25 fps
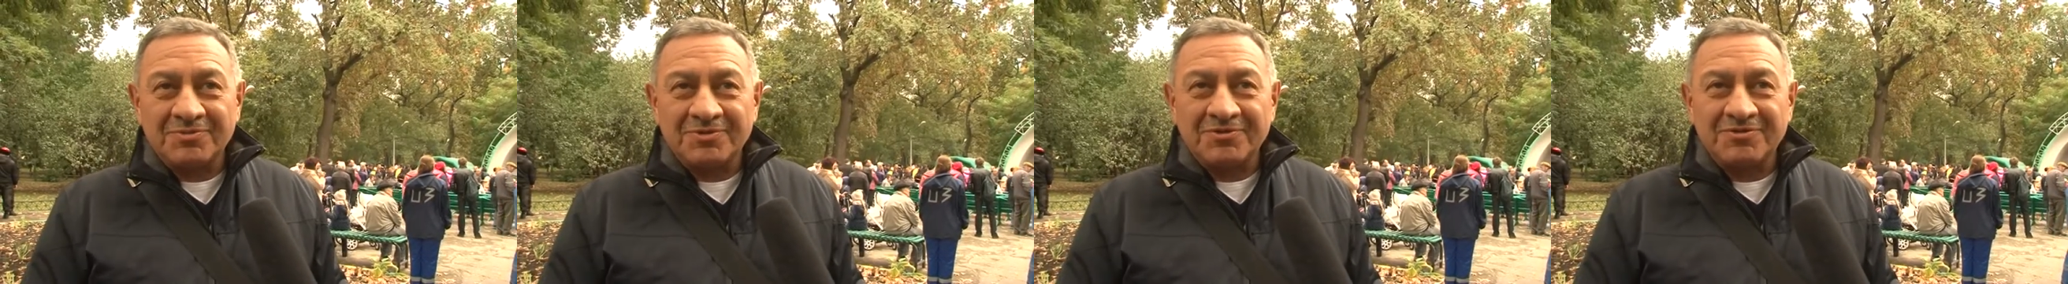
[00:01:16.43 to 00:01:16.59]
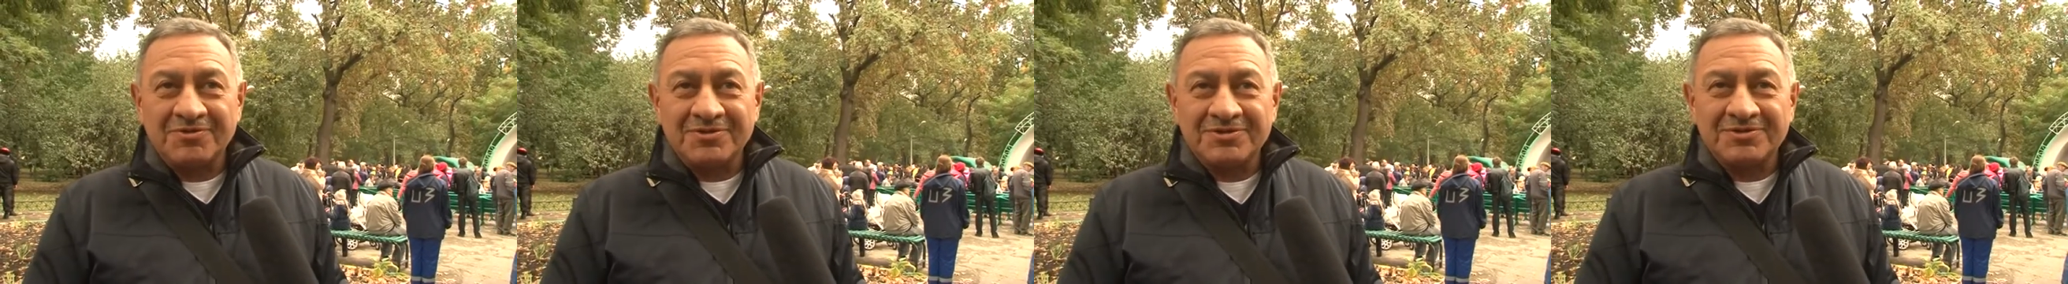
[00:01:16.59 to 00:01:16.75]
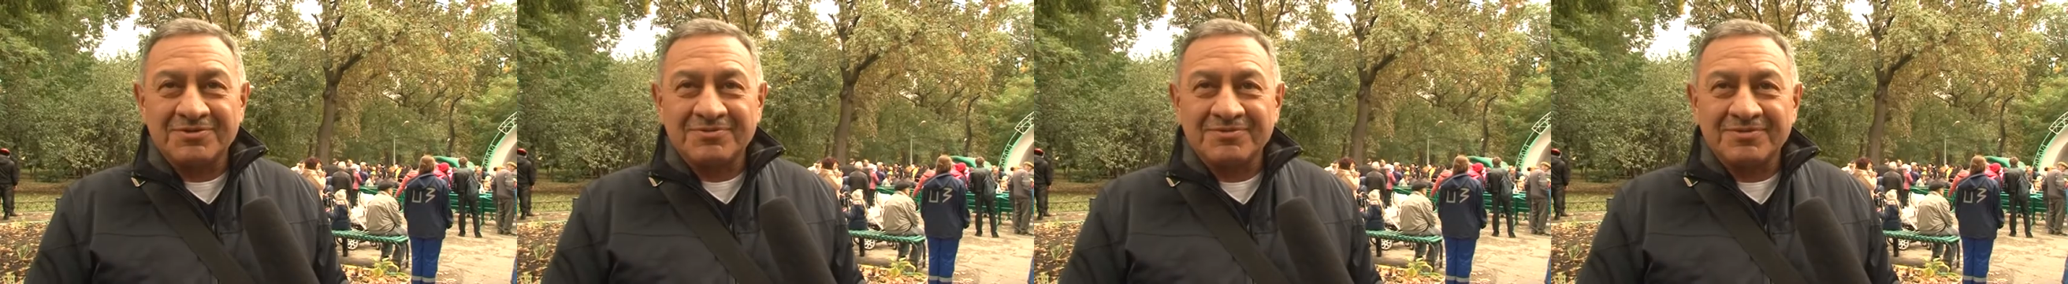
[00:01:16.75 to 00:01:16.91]
мы
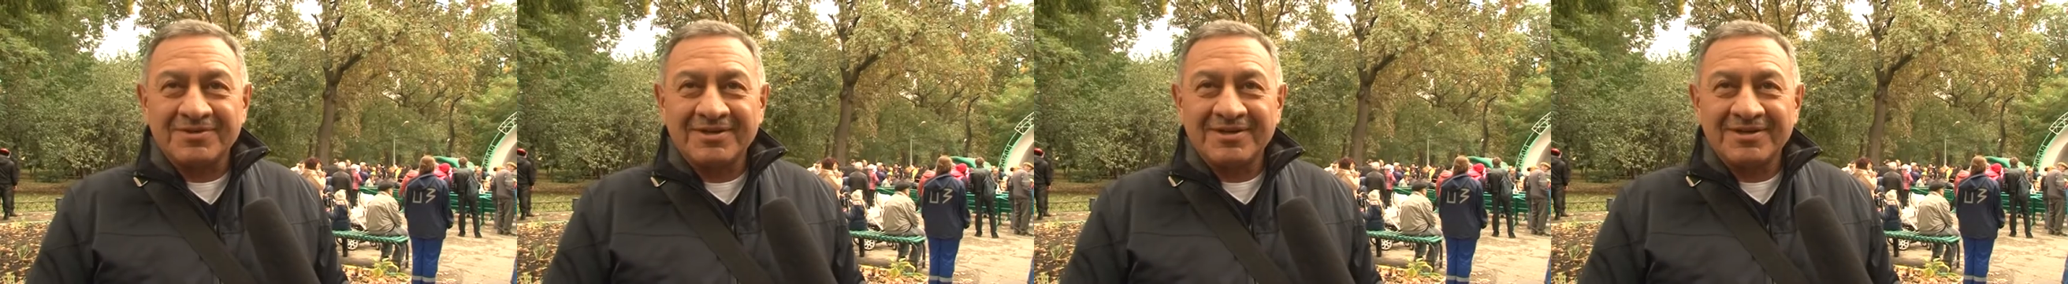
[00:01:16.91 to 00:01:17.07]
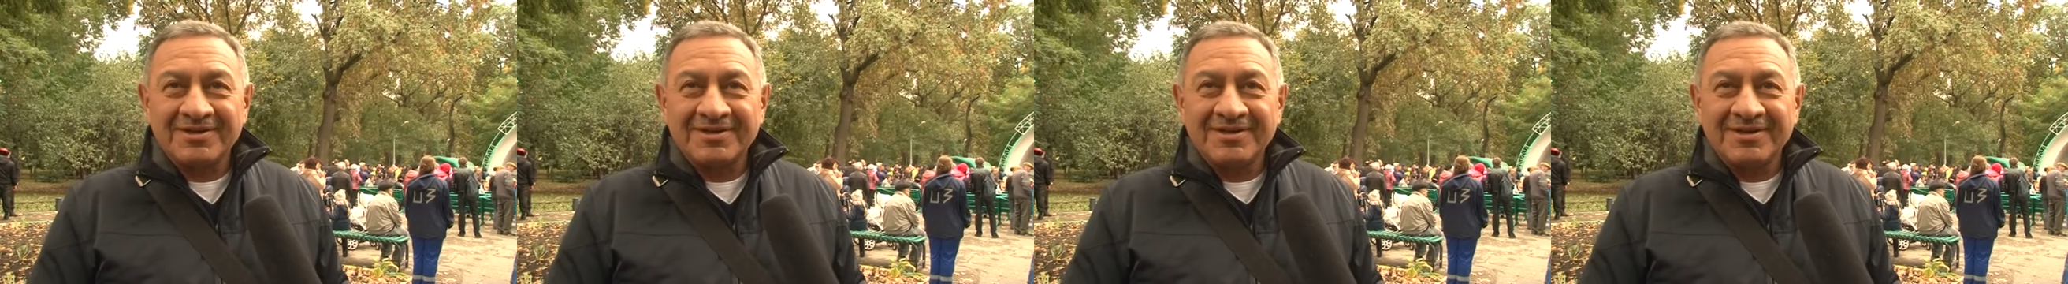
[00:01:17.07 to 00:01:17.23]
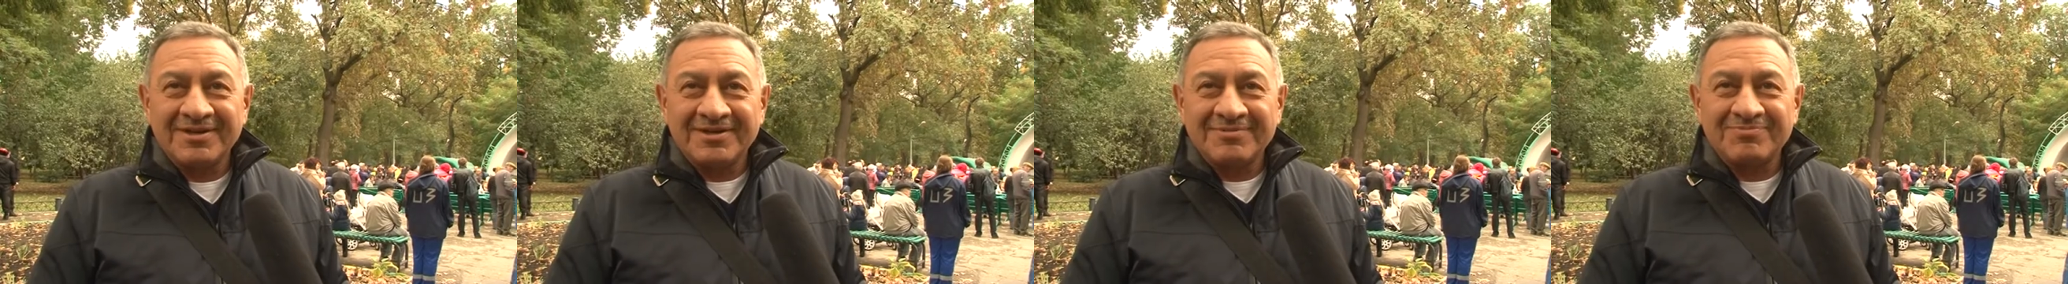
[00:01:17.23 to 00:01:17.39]
видим,
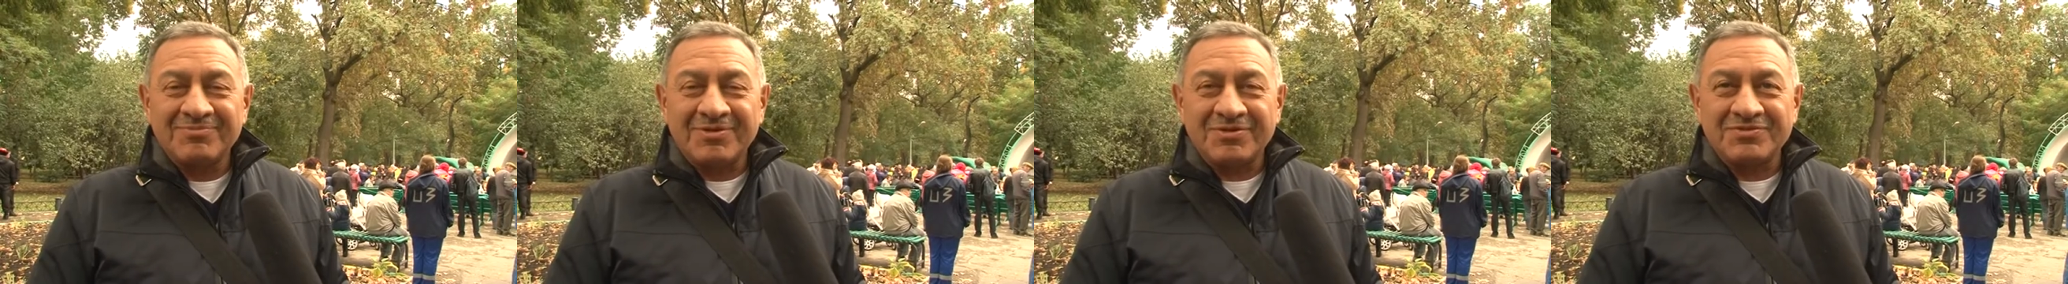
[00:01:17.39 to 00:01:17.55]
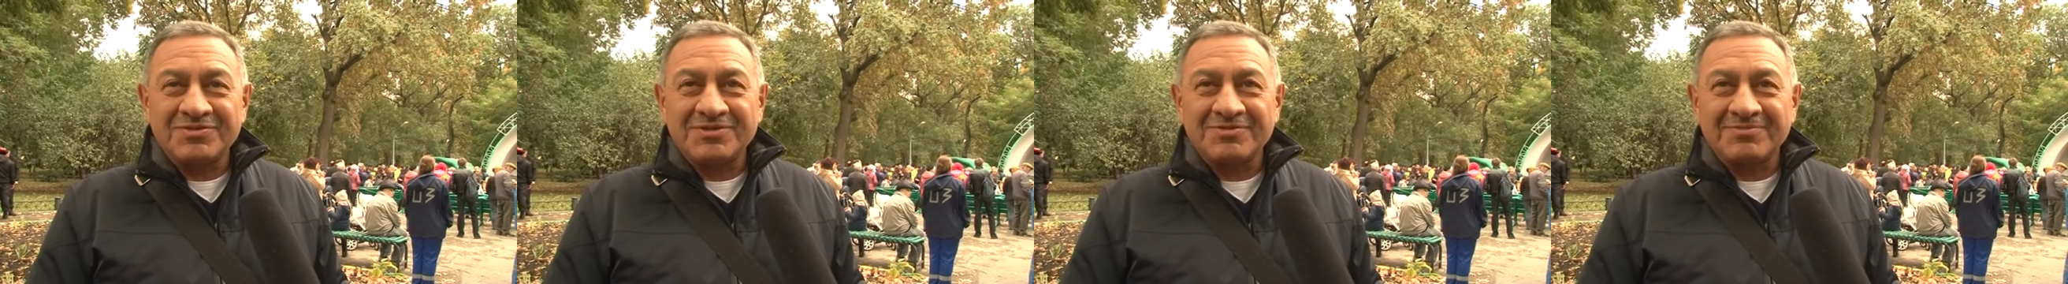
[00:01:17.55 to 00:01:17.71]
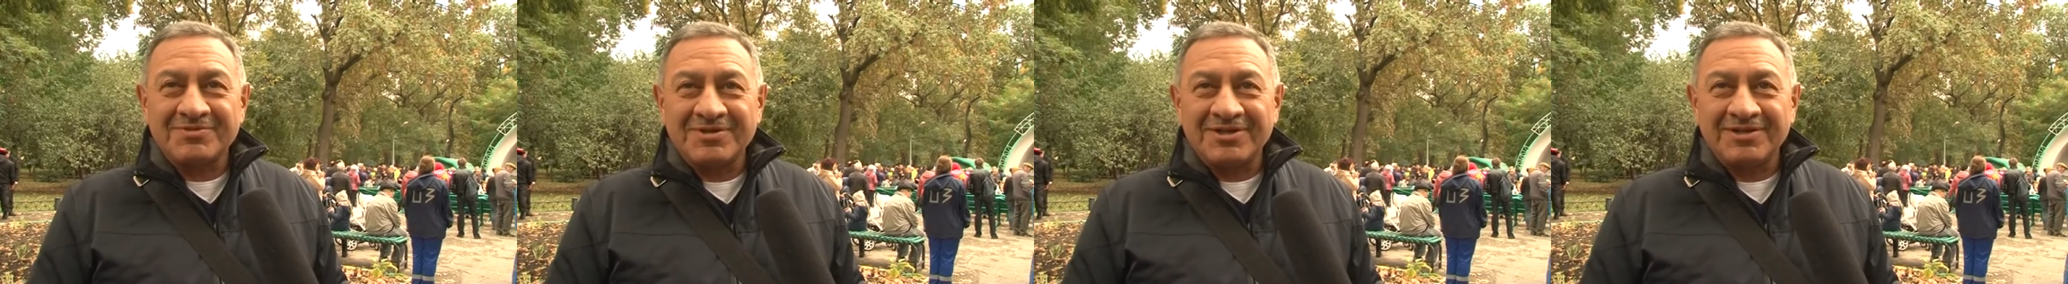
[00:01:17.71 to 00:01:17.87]
по
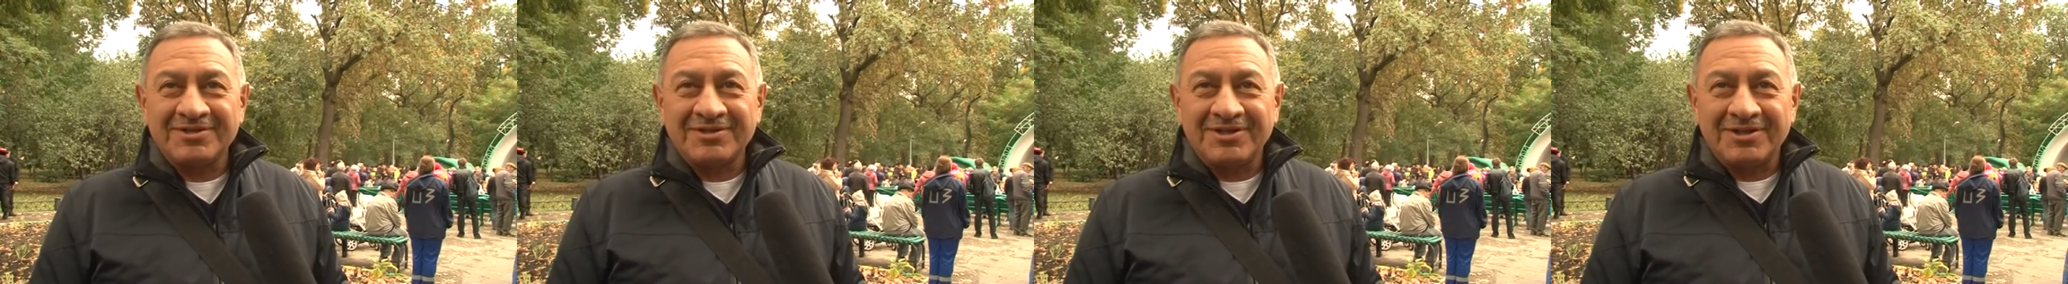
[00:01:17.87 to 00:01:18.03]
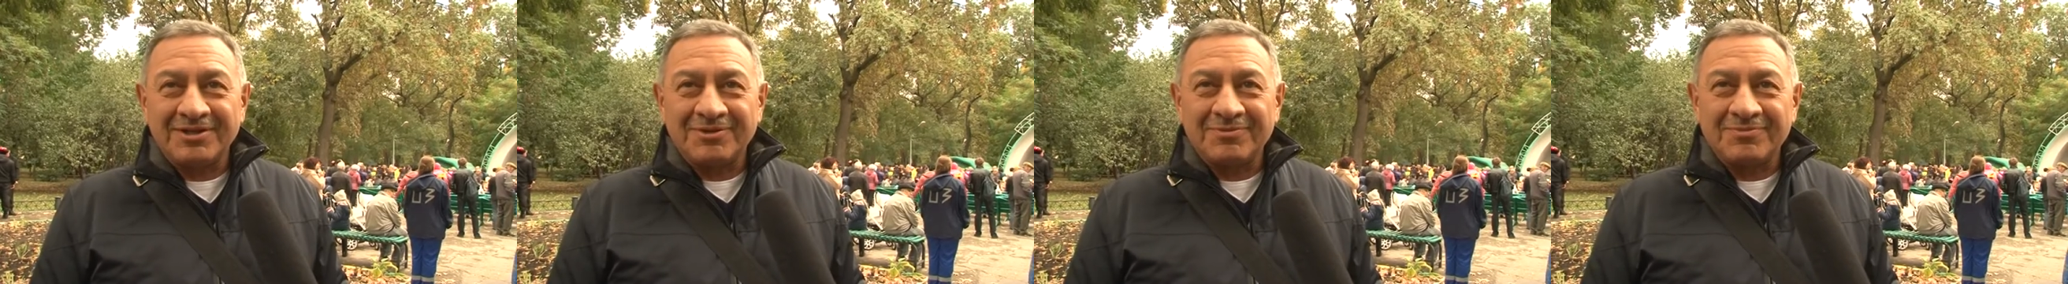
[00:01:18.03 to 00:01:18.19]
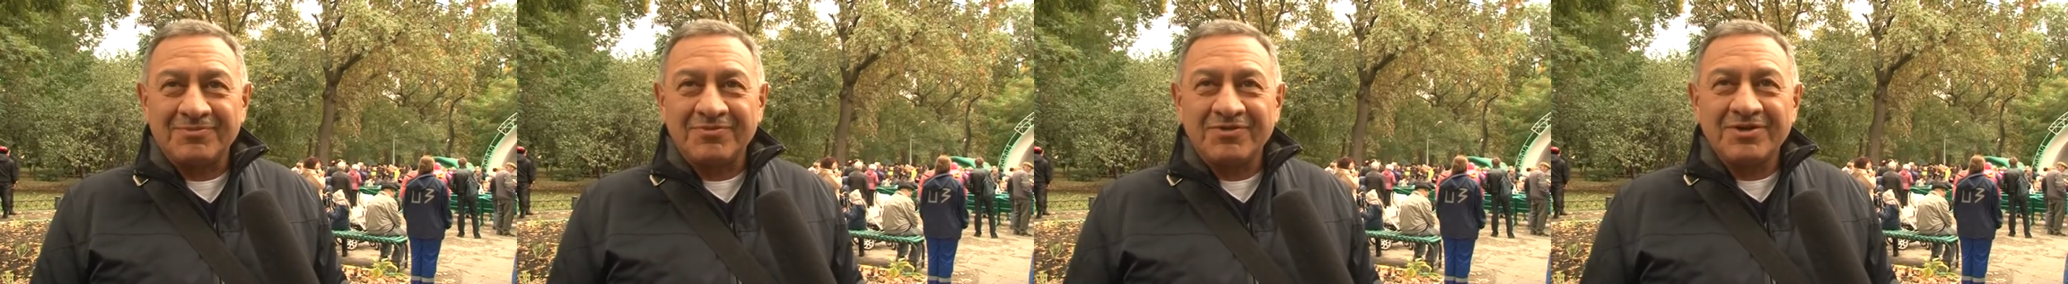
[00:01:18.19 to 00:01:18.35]
всем
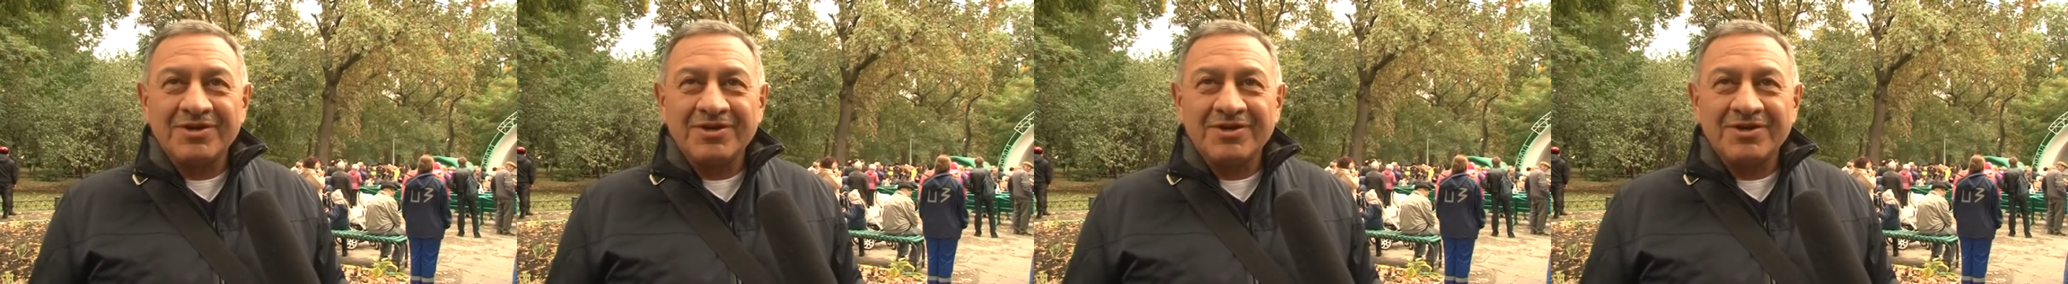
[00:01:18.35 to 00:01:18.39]
каналам.